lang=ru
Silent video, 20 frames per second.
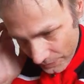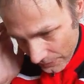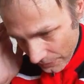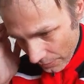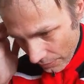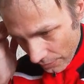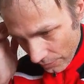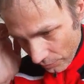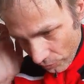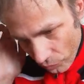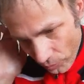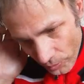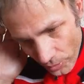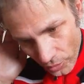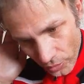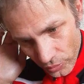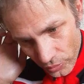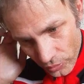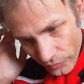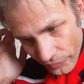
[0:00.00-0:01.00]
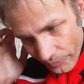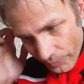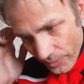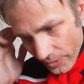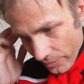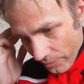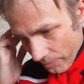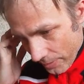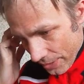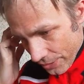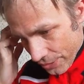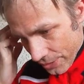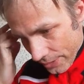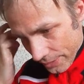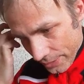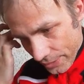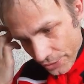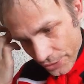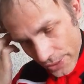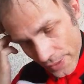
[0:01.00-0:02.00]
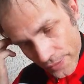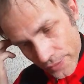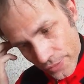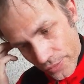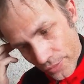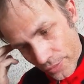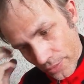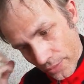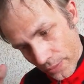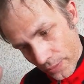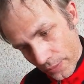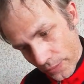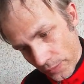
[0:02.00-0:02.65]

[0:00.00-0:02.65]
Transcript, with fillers: Я думаю, в первом матче надо решать все